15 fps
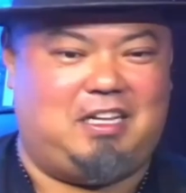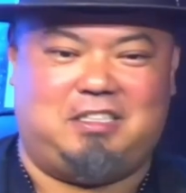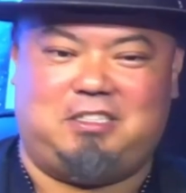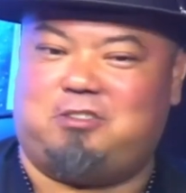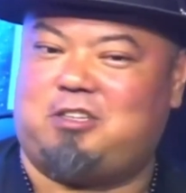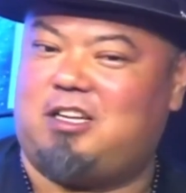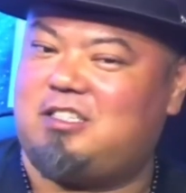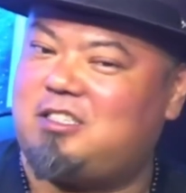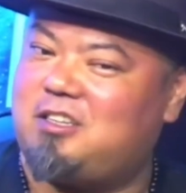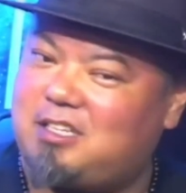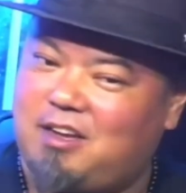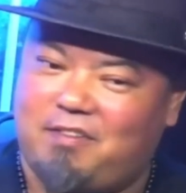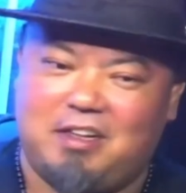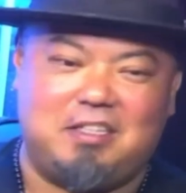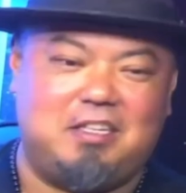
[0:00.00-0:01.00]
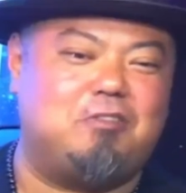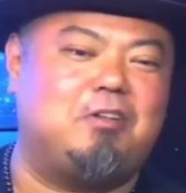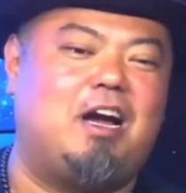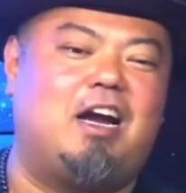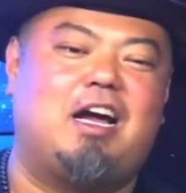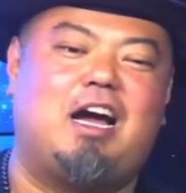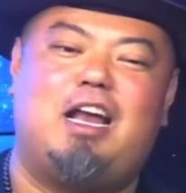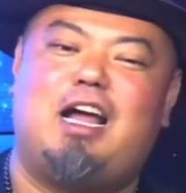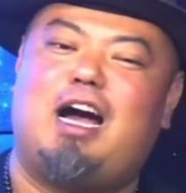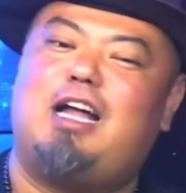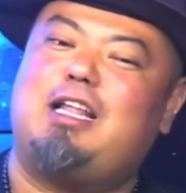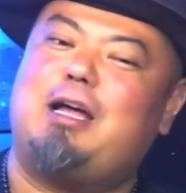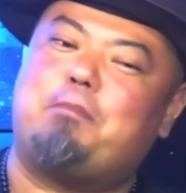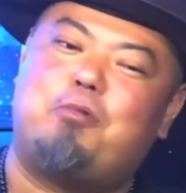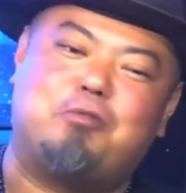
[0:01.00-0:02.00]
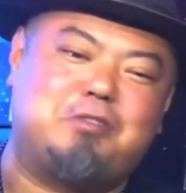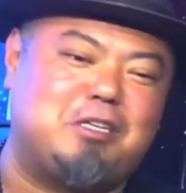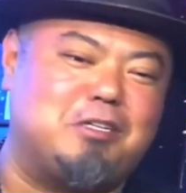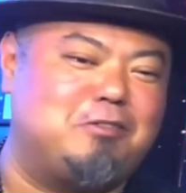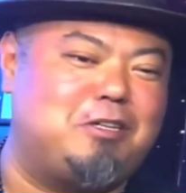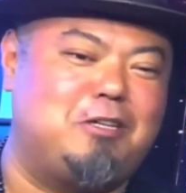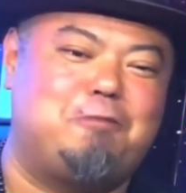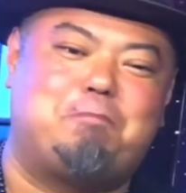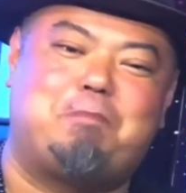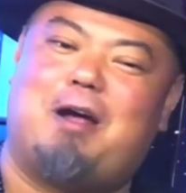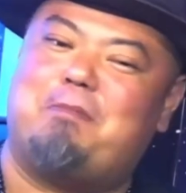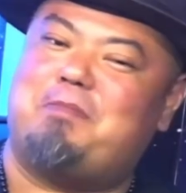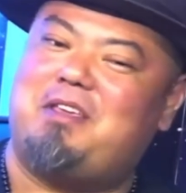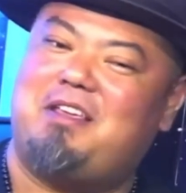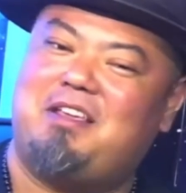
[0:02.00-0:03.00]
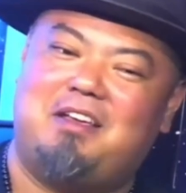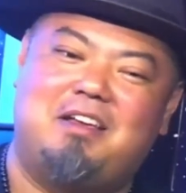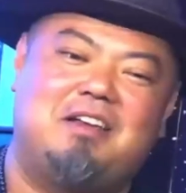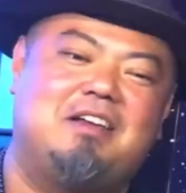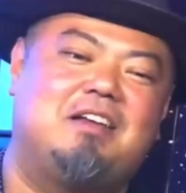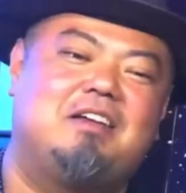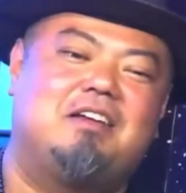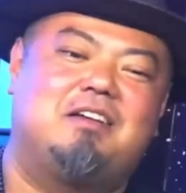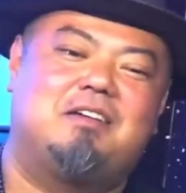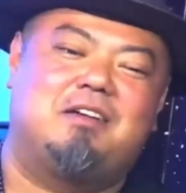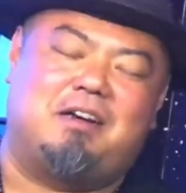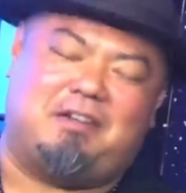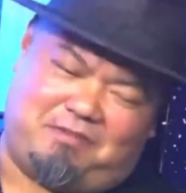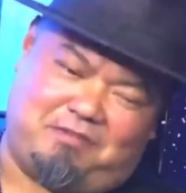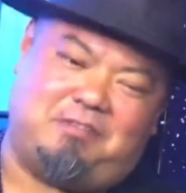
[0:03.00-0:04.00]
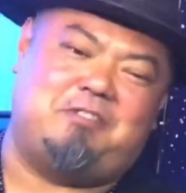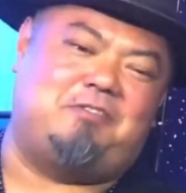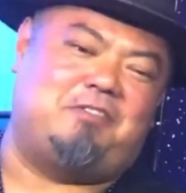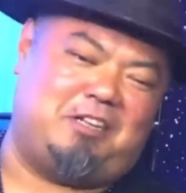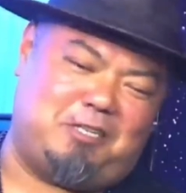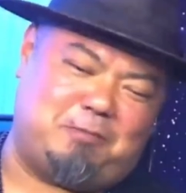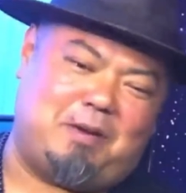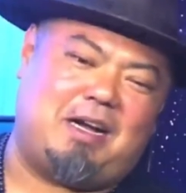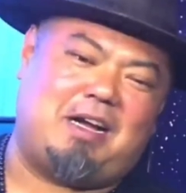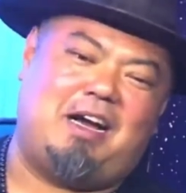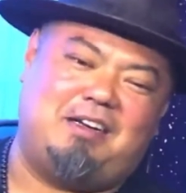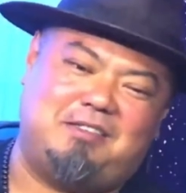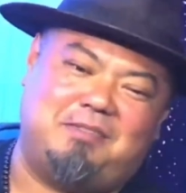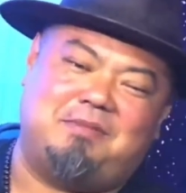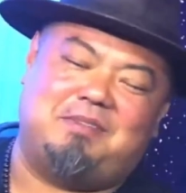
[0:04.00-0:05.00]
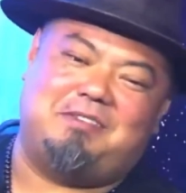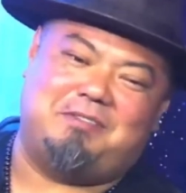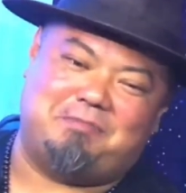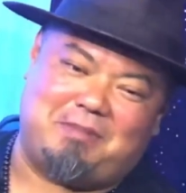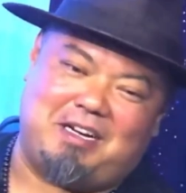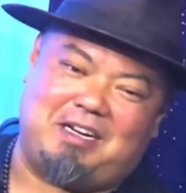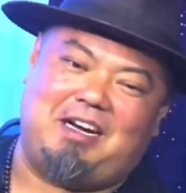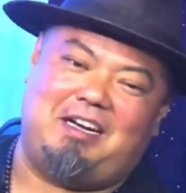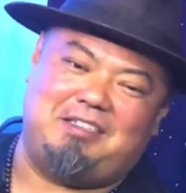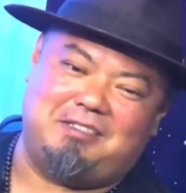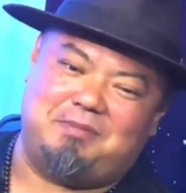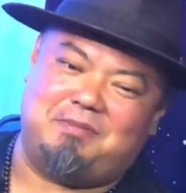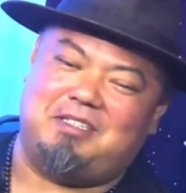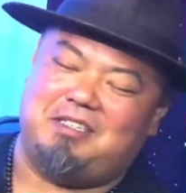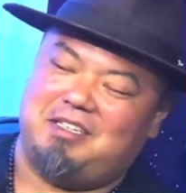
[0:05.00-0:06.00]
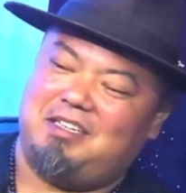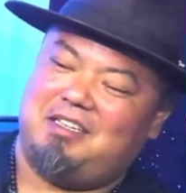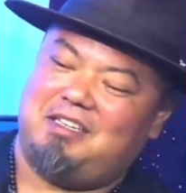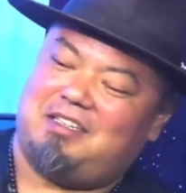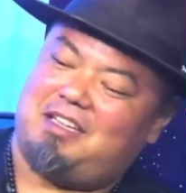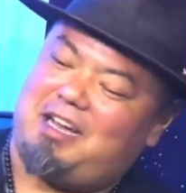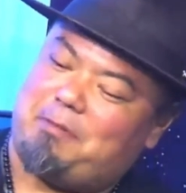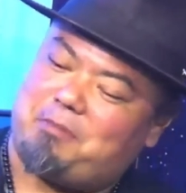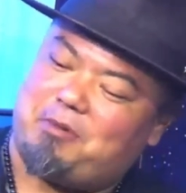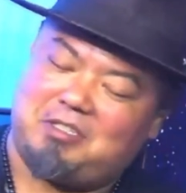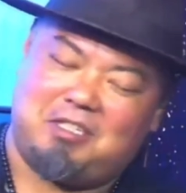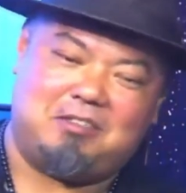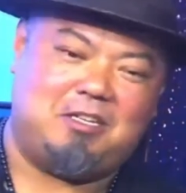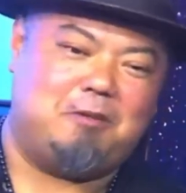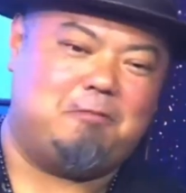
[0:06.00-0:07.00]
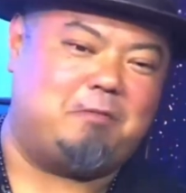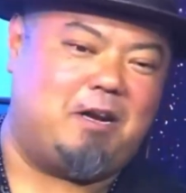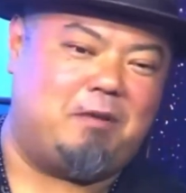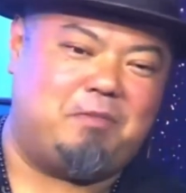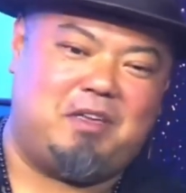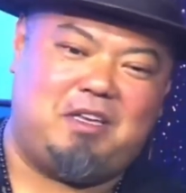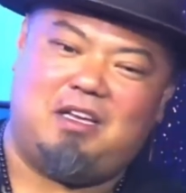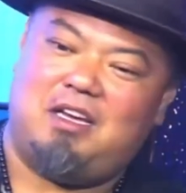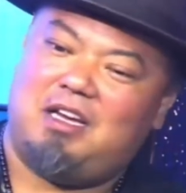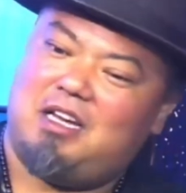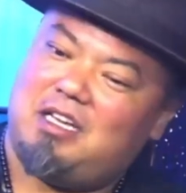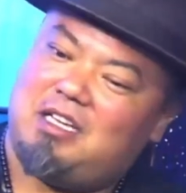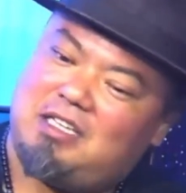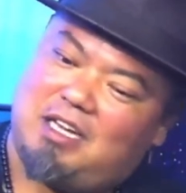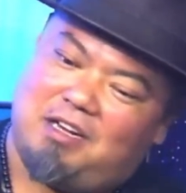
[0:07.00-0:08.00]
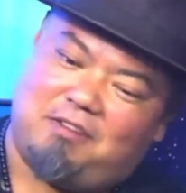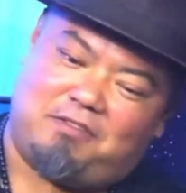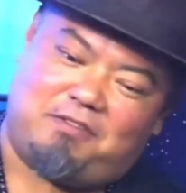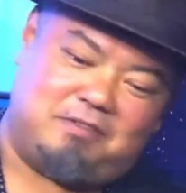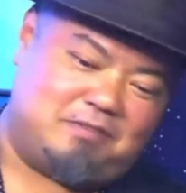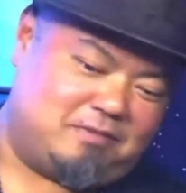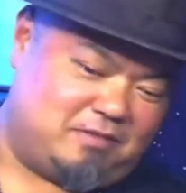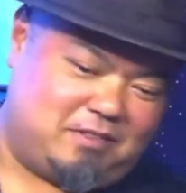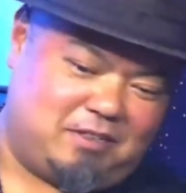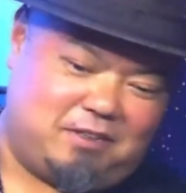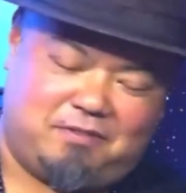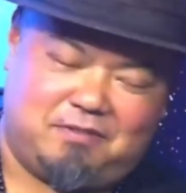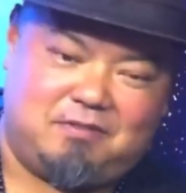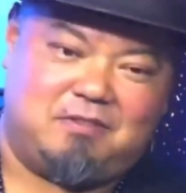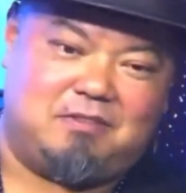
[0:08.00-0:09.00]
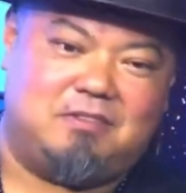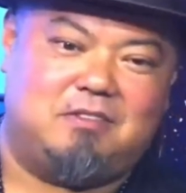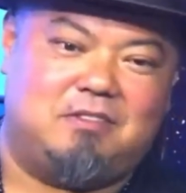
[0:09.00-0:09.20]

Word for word: só, só tava dando gargalhada, apontando o dedo pra e mim. E a voz diferente? Diferente pra caramba. É. Pra caramba. Né, apontando o dedo pra mim. E aí eu. Isso de madrugada, né? De